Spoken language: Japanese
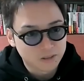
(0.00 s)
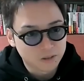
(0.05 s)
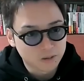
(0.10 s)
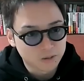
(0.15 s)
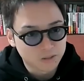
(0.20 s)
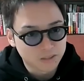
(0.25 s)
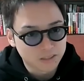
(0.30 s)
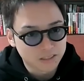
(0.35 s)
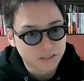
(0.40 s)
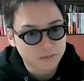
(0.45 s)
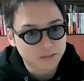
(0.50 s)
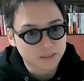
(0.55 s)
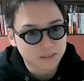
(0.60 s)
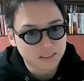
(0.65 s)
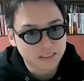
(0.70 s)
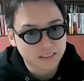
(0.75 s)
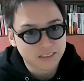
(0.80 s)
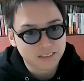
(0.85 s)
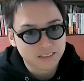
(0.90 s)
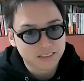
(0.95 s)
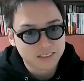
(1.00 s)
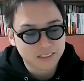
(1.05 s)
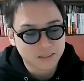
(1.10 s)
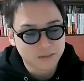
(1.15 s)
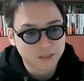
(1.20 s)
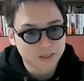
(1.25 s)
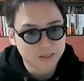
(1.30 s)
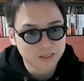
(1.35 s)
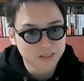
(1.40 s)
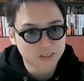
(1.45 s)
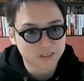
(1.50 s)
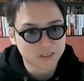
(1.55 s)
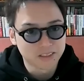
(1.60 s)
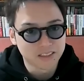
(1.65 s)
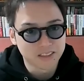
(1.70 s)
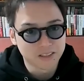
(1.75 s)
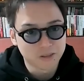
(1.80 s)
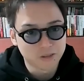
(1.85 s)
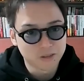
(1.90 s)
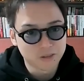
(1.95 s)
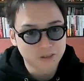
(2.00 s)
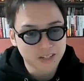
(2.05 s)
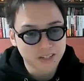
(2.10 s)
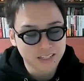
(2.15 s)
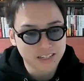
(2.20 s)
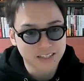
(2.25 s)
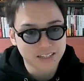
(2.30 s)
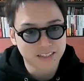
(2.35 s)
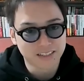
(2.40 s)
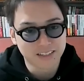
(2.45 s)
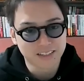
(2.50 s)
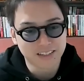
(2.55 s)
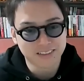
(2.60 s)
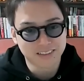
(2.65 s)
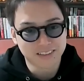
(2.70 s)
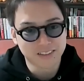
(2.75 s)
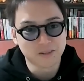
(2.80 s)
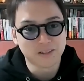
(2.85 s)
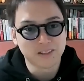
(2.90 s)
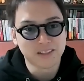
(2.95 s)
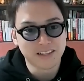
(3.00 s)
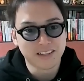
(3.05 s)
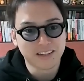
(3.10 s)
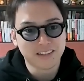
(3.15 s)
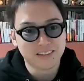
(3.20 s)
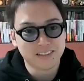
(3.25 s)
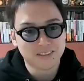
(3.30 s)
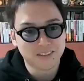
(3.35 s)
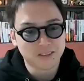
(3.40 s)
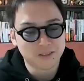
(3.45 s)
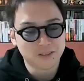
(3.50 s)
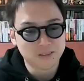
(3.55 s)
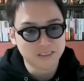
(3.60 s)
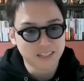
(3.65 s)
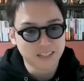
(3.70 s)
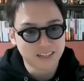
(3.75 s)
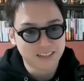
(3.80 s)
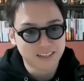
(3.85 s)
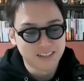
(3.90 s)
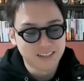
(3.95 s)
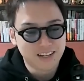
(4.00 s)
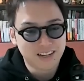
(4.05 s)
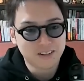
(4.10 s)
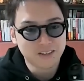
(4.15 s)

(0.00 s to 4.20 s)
断っちゃいますね。しかもその人っていうのは教わりたいからやってるわけで、それは当然、